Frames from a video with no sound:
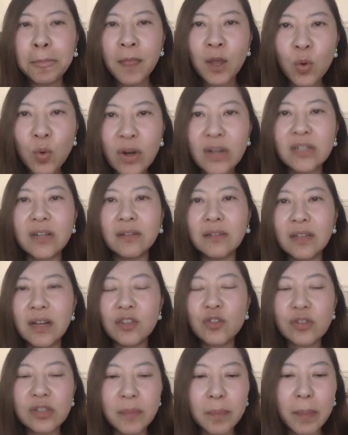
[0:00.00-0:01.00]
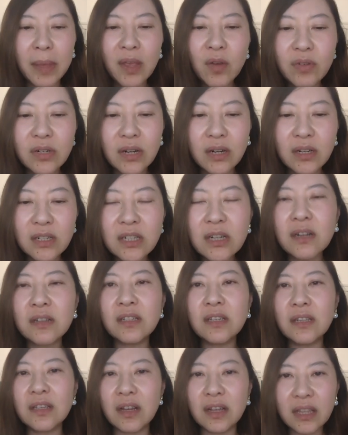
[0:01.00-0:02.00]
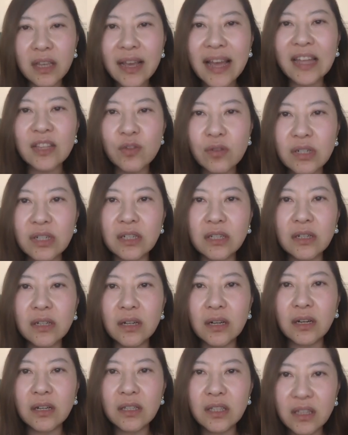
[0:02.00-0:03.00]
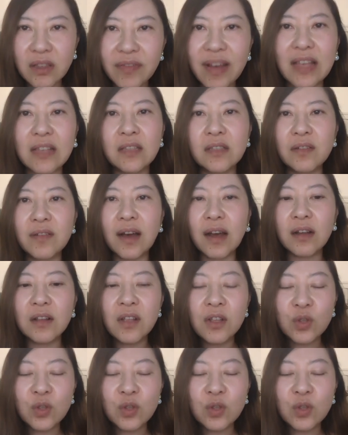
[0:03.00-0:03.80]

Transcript: 过程的，就是没有任何争议的，应该就是一个意外死亡，